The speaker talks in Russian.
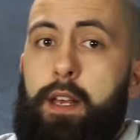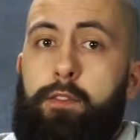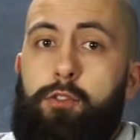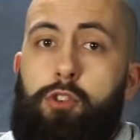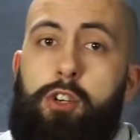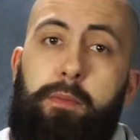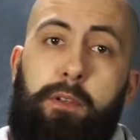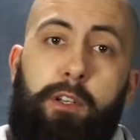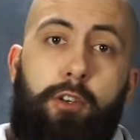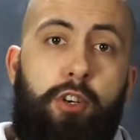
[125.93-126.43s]

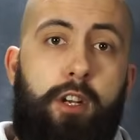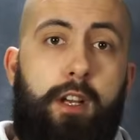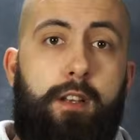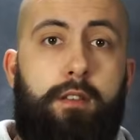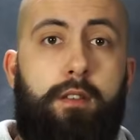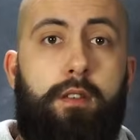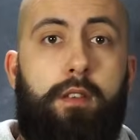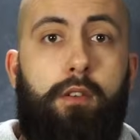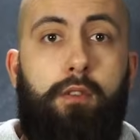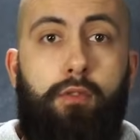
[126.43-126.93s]
Чем
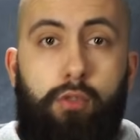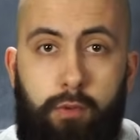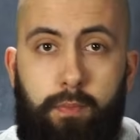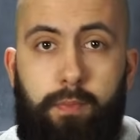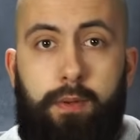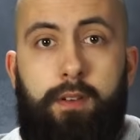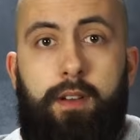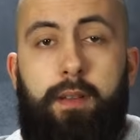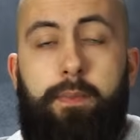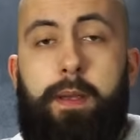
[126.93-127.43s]
отличаются эти
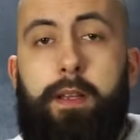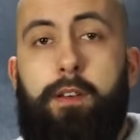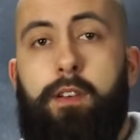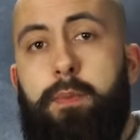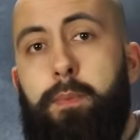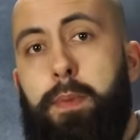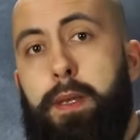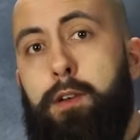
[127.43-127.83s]
группы? Во-первых,